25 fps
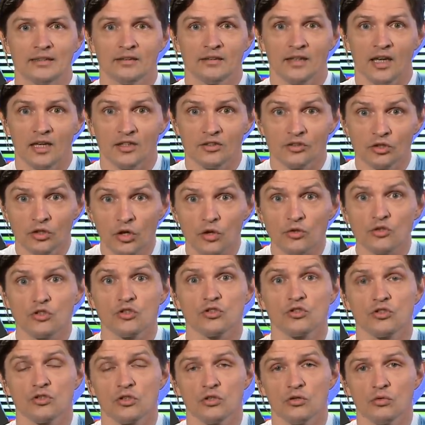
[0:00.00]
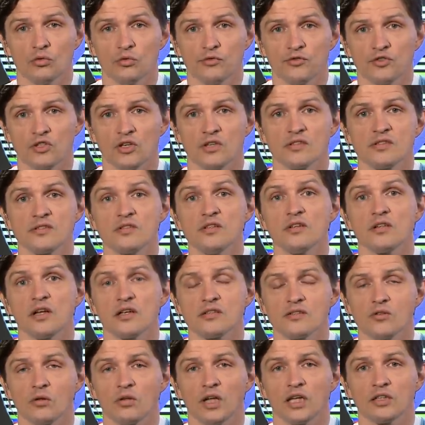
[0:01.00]
najdroższy ówczesny
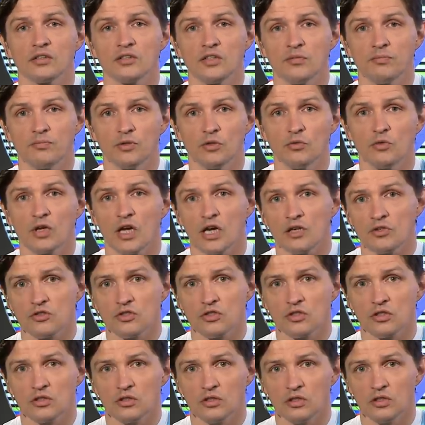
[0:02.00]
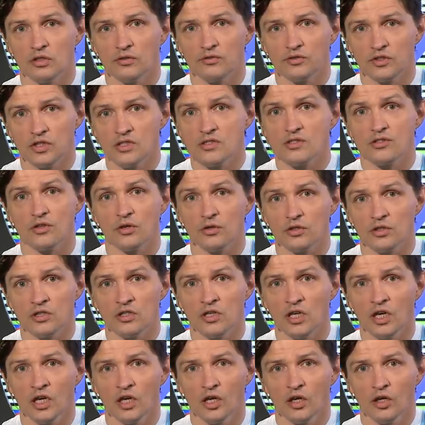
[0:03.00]
nastolatni piłkarz e, w
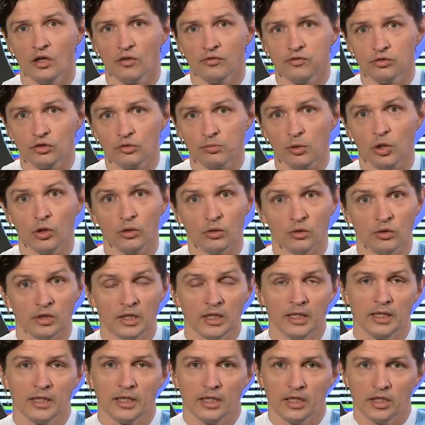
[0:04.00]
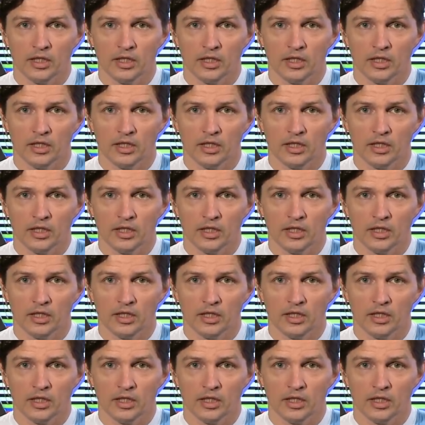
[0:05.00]
historii futbolu.